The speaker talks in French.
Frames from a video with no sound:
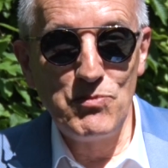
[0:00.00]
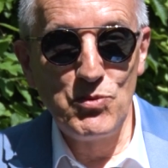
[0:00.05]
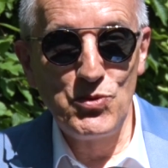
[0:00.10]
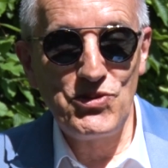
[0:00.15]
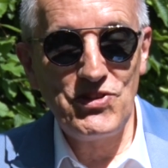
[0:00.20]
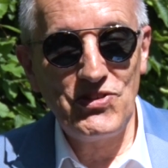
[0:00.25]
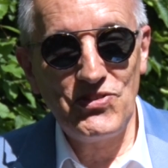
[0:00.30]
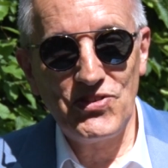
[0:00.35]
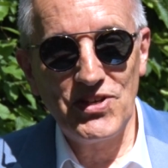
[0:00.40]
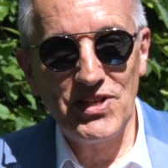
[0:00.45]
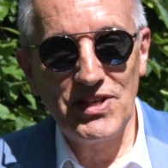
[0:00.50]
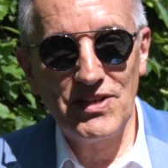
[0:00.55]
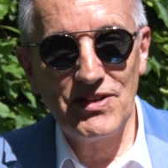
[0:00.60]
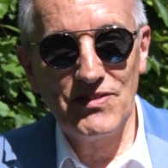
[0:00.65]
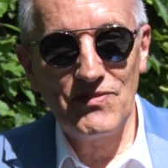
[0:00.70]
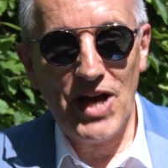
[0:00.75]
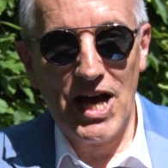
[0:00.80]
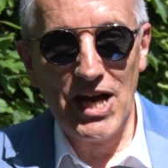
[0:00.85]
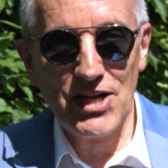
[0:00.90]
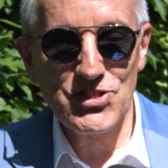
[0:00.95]

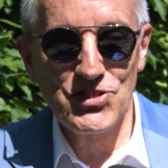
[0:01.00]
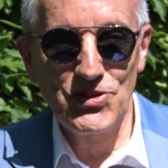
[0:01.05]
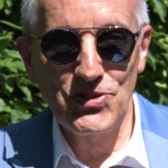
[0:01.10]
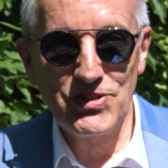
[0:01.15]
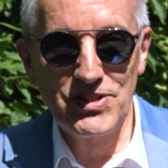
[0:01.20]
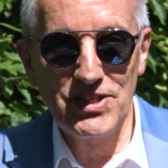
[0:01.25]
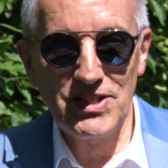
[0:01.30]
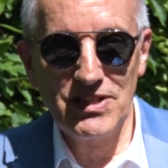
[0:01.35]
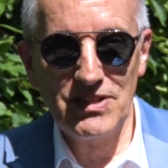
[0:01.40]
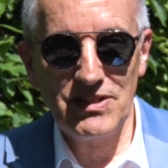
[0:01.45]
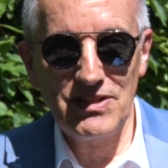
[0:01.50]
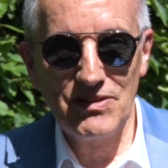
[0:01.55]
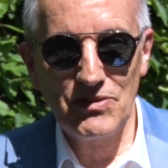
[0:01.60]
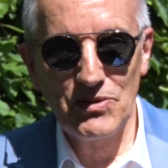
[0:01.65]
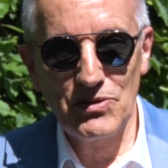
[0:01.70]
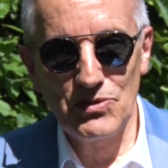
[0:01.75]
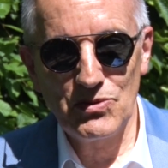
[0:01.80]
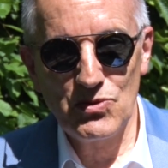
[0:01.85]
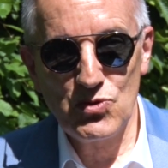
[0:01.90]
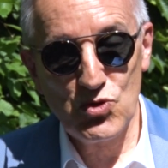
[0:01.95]
musiciens argentins
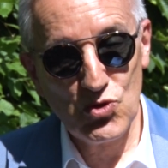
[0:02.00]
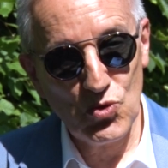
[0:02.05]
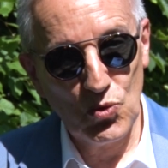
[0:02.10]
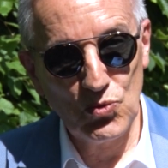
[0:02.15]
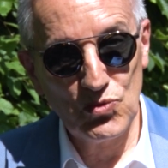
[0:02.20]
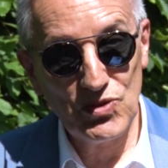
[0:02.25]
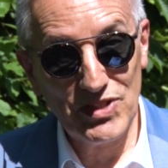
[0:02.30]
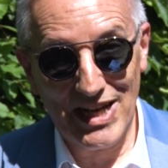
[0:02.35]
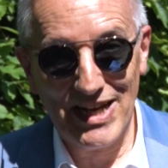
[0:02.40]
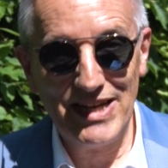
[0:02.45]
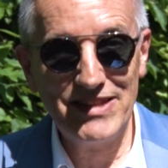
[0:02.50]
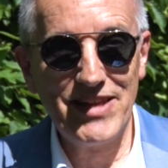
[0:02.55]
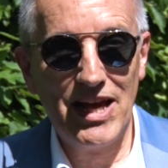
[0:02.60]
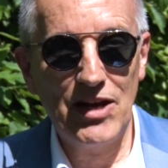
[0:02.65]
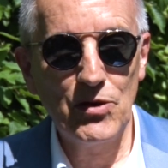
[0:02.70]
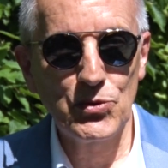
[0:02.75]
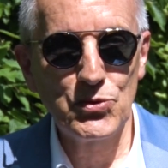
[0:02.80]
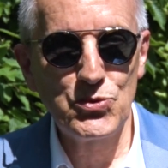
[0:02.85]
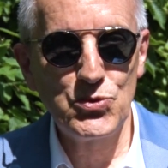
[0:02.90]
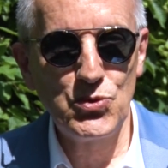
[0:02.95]
euh, sont très
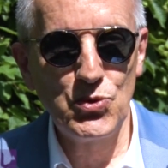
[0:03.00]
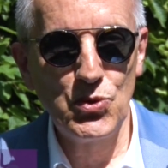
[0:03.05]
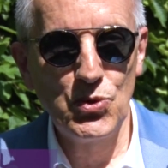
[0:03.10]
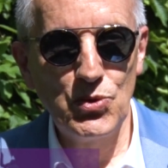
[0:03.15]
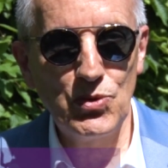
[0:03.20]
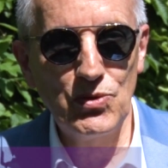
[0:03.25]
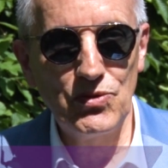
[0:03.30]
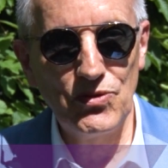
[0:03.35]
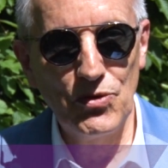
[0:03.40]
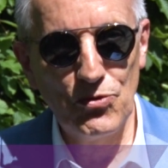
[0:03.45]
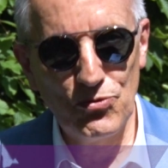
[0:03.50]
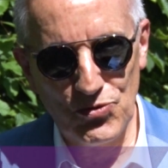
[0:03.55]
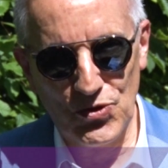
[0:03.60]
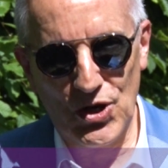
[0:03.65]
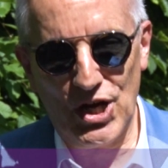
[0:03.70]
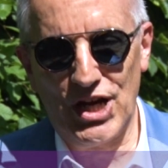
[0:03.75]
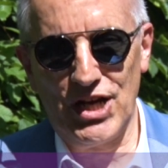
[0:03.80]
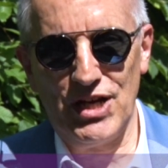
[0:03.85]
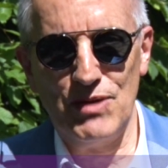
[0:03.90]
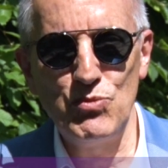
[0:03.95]
talentueux, de
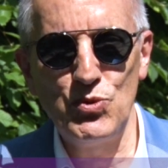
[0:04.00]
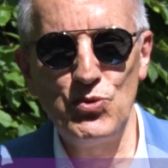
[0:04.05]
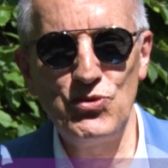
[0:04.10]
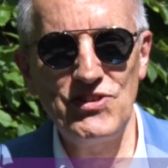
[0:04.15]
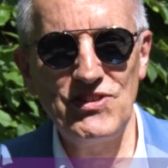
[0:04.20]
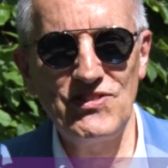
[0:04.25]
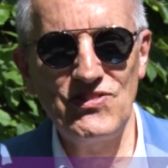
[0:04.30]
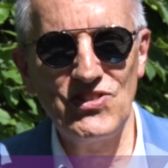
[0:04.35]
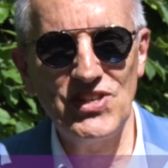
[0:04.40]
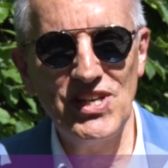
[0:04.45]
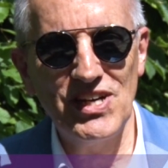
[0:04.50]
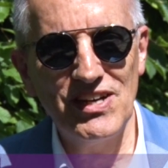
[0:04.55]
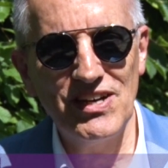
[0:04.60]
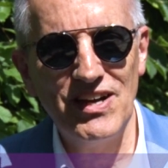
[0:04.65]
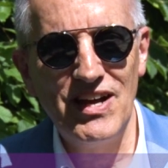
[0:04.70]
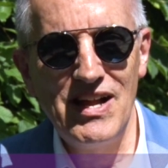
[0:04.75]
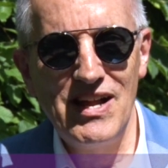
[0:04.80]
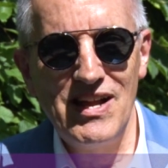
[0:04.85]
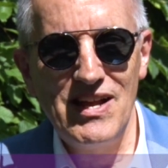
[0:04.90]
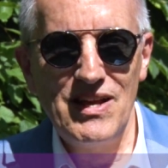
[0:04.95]
vrais musiciens,
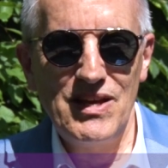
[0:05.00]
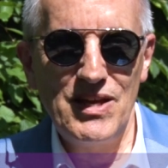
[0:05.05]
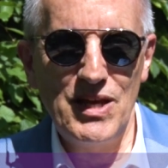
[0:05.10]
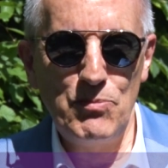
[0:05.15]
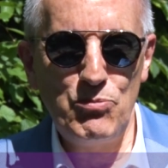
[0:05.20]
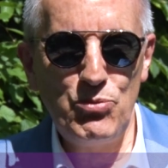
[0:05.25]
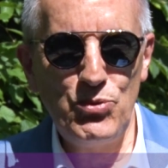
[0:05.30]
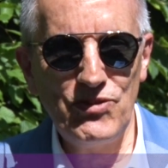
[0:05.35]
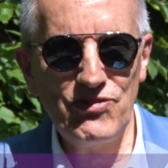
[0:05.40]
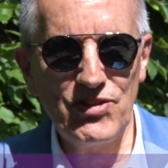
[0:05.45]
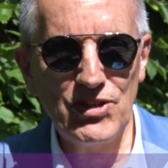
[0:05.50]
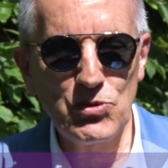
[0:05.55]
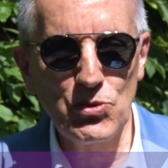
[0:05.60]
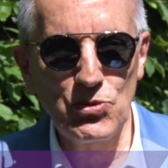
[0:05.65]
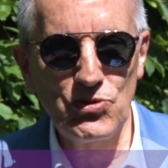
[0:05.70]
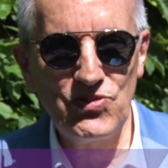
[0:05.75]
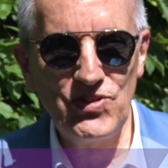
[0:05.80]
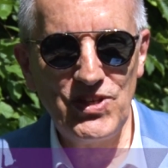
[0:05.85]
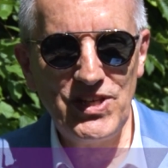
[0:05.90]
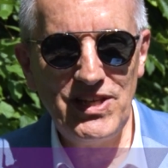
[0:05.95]
et puis c'est
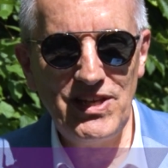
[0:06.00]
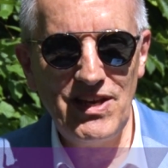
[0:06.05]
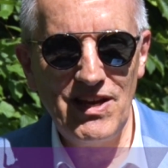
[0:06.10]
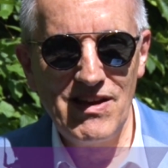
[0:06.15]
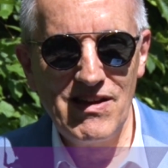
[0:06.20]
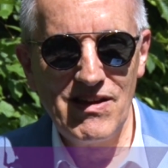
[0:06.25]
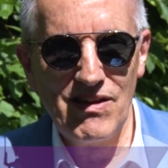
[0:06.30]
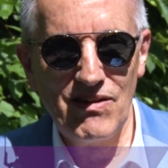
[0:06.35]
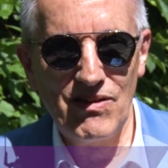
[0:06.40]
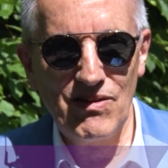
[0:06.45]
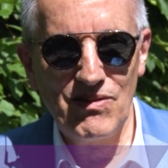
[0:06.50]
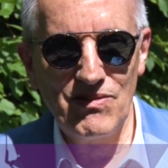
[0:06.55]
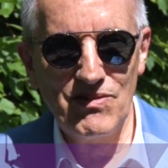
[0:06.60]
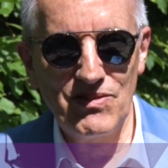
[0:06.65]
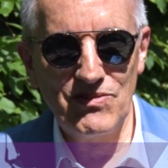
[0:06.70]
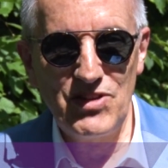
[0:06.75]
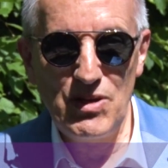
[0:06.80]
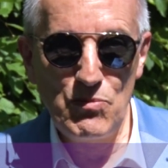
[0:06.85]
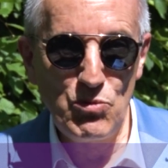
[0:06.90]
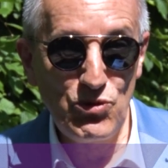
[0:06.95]
aussi euh,
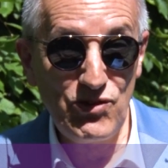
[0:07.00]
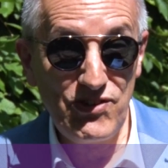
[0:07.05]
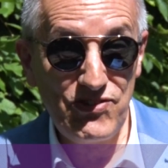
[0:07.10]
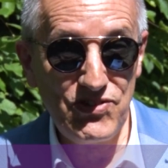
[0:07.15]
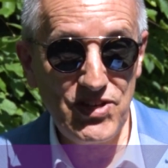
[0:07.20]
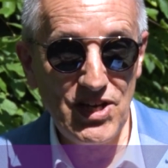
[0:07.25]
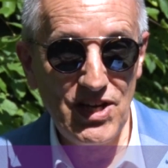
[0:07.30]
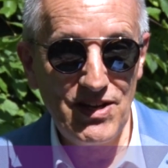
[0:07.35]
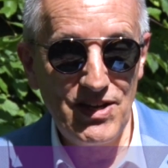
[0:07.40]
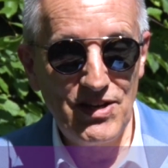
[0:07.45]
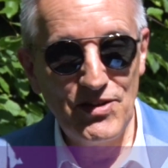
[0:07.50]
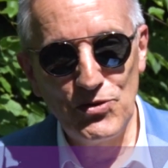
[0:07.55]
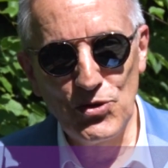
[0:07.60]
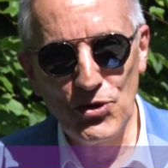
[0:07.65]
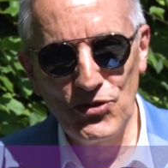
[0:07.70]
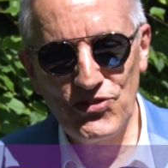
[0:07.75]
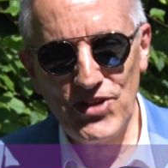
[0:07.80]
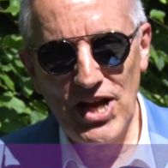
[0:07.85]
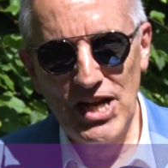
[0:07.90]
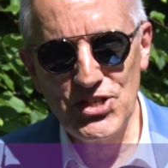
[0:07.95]
des musiciens
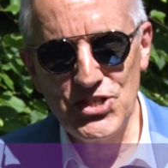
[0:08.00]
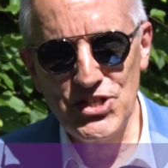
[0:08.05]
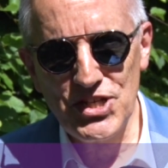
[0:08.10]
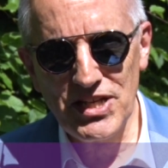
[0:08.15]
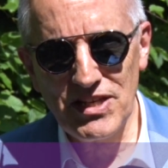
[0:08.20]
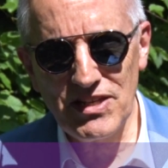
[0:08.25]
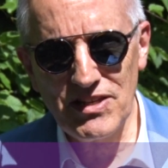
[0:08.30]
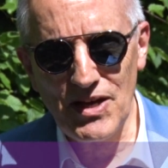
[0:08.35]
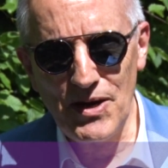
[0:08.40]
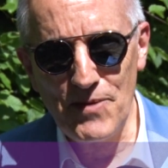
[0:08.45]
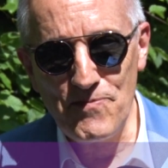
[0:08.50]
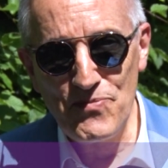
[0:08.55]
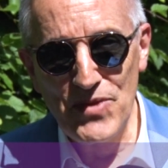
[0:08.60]
nostalgiques.